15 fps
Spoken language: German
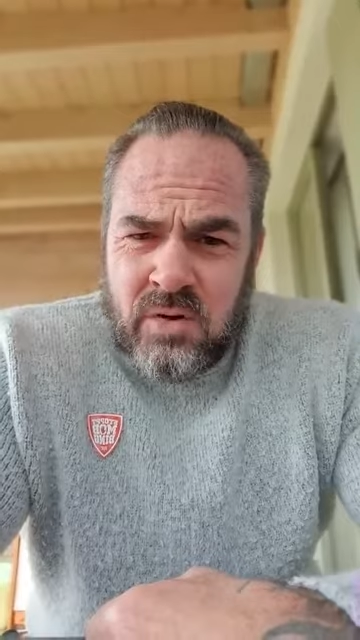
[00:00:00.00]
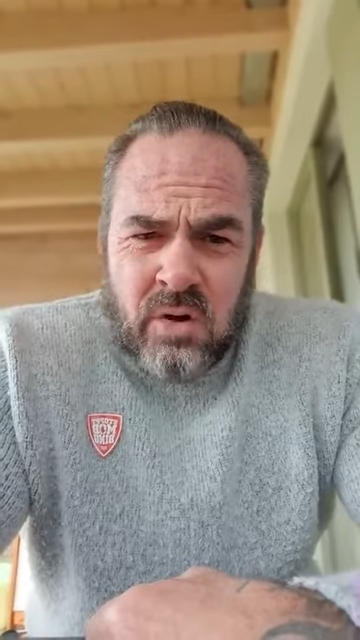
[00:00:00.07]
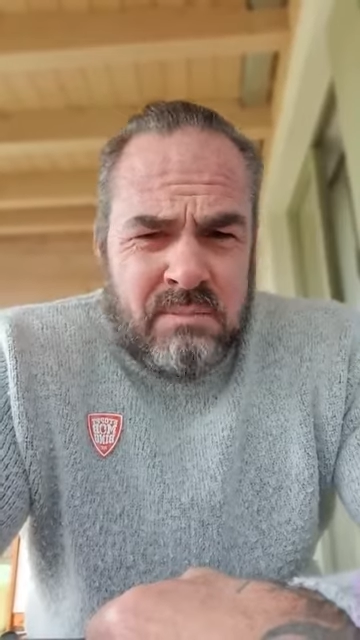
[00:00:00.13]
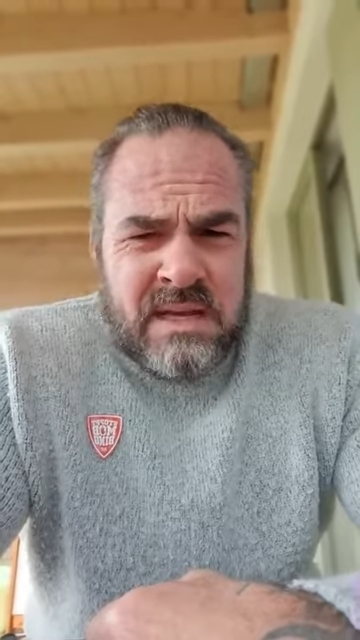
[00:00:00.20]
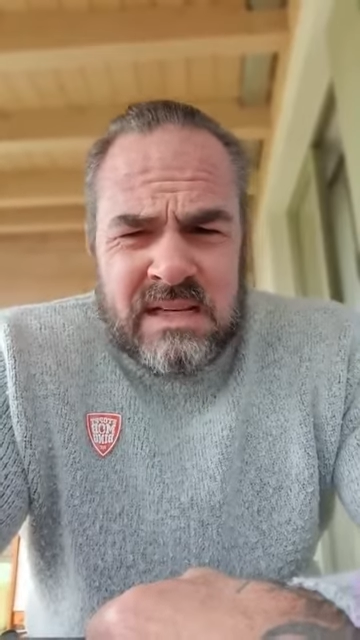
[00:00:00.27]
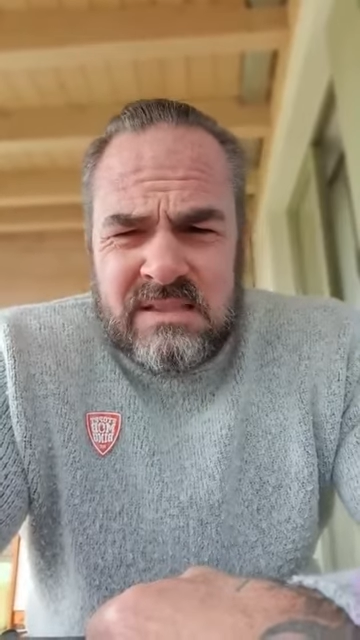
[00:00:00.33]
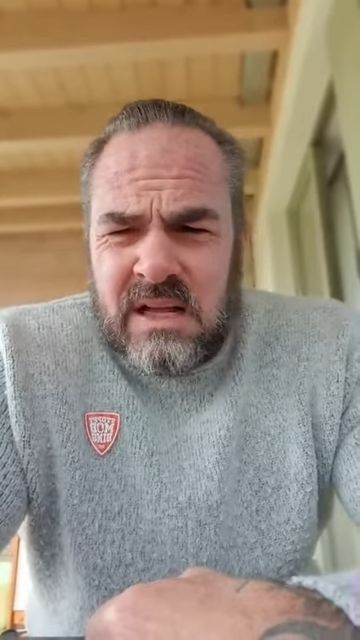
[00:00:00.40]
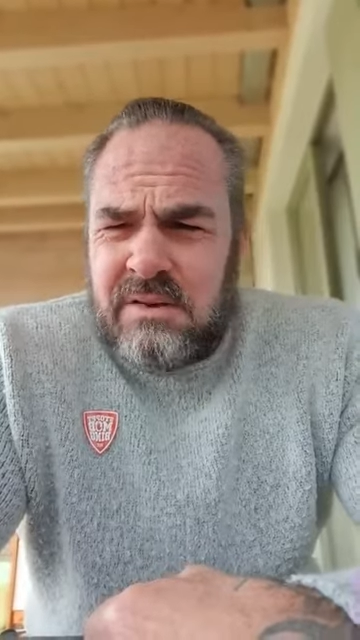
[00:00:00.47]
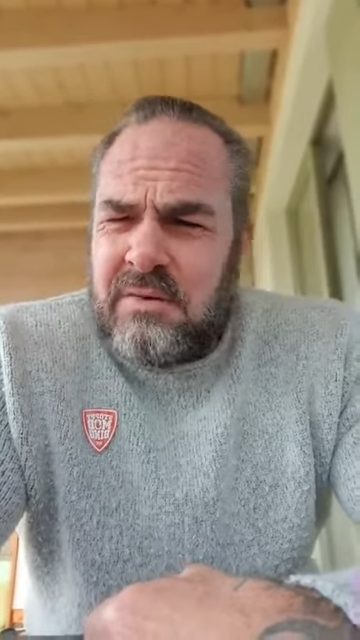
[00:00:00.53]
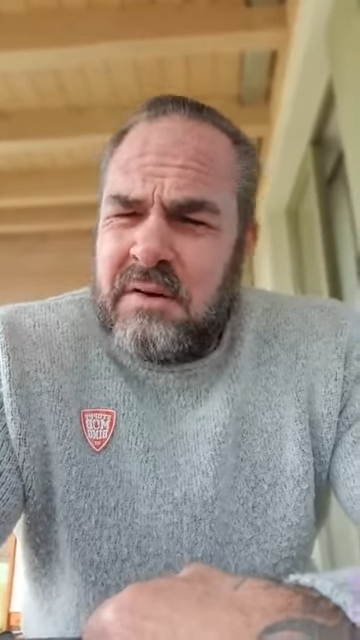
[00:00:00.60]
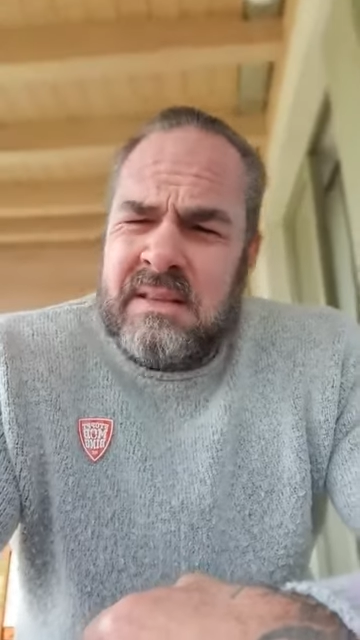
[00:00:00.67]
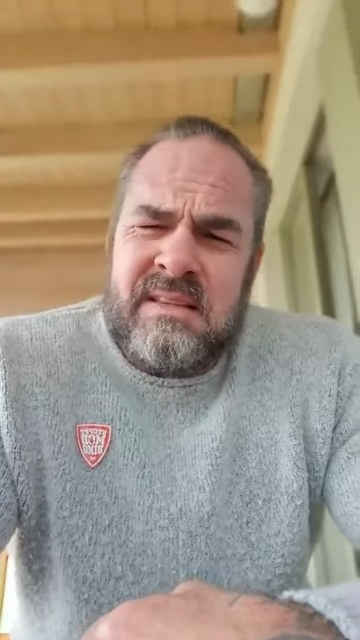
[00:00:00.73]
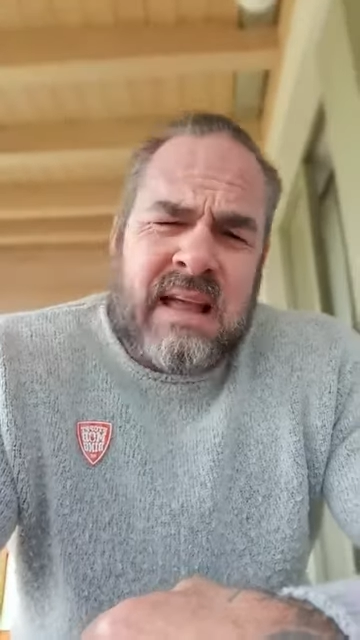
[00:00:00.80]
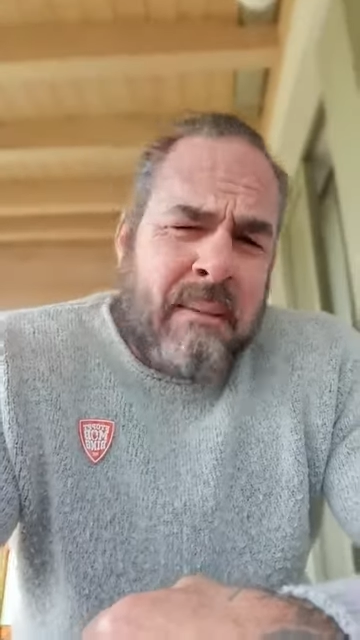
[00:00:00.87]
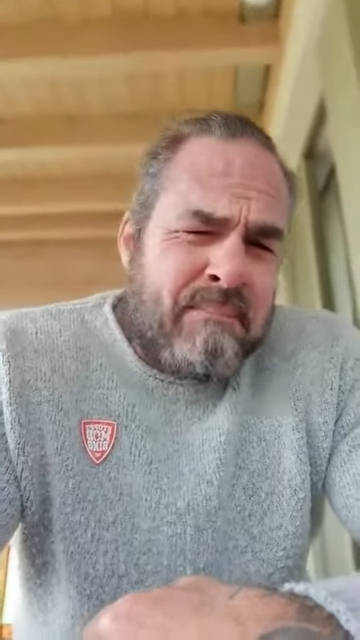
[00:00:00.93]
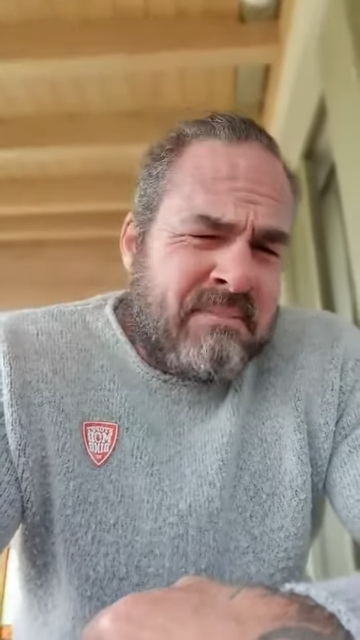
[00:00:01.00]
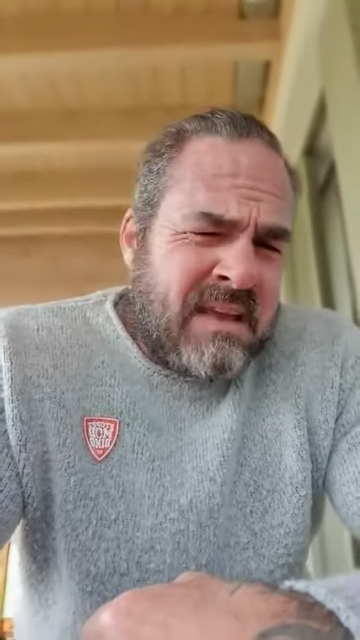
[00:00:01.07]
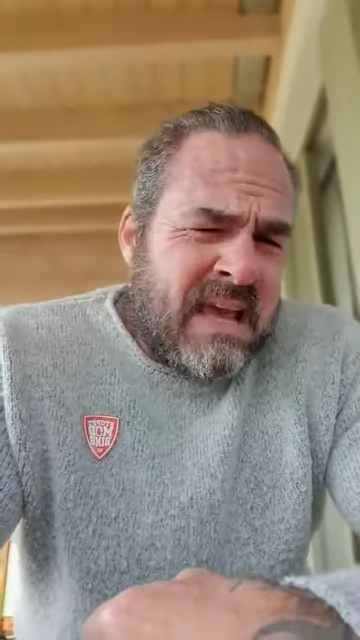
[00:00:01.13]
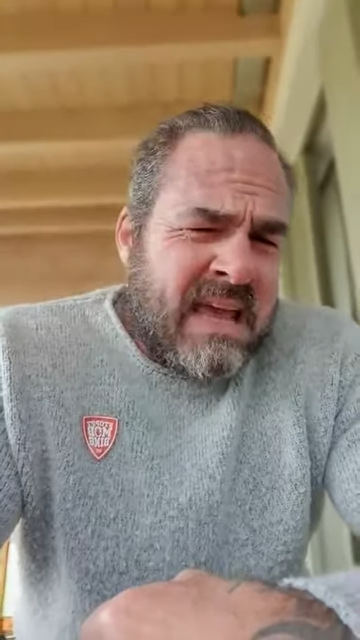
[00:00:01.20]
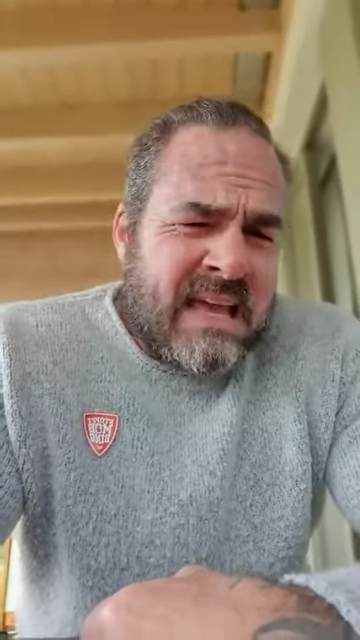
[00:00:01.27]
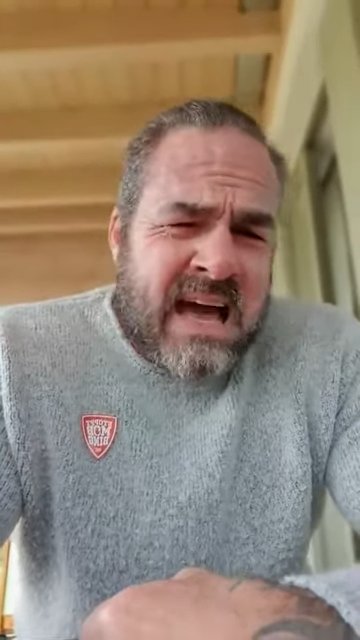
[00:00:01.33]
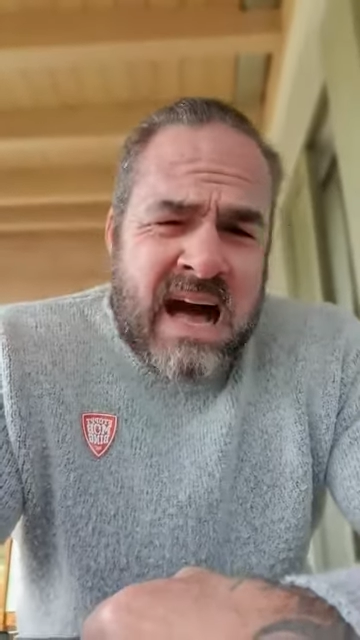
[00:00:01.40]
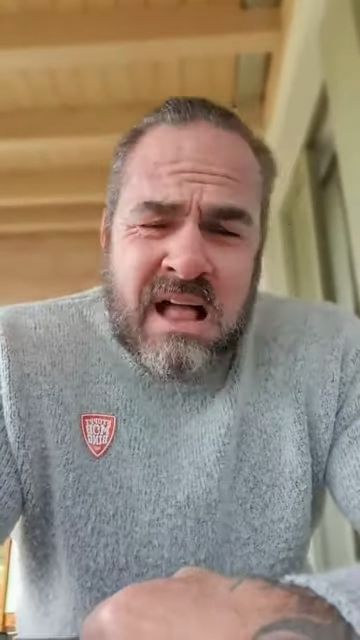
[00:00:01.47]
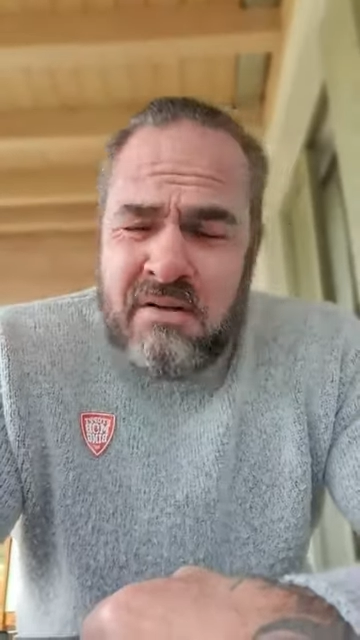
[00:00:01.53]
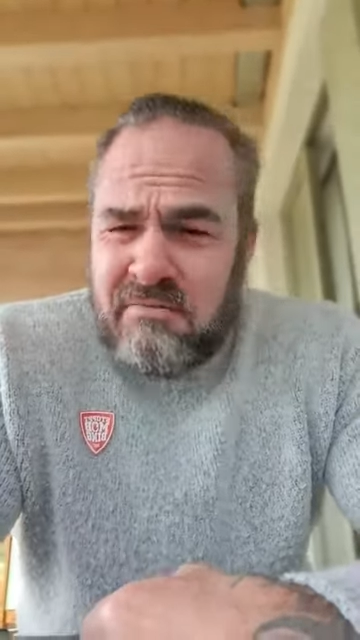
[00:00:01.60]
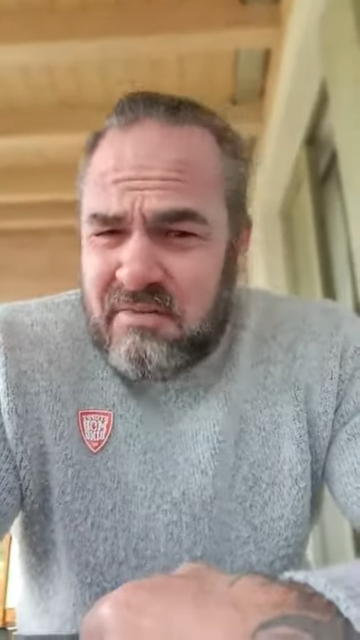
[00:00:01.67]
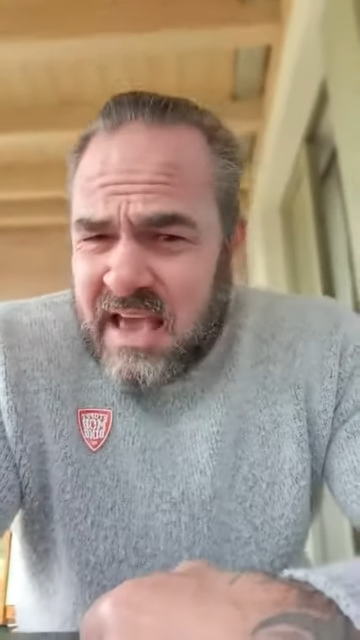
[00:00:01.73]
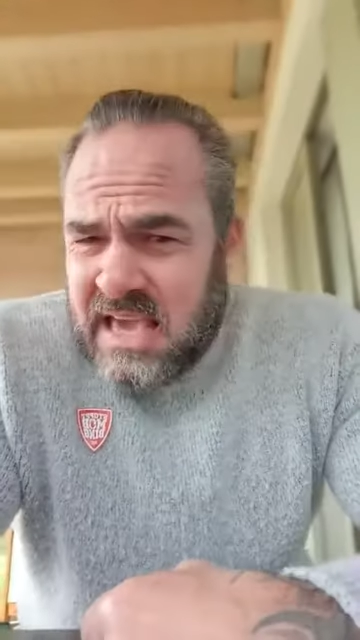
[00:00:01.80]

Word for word: Und mir ist das verdammt egal,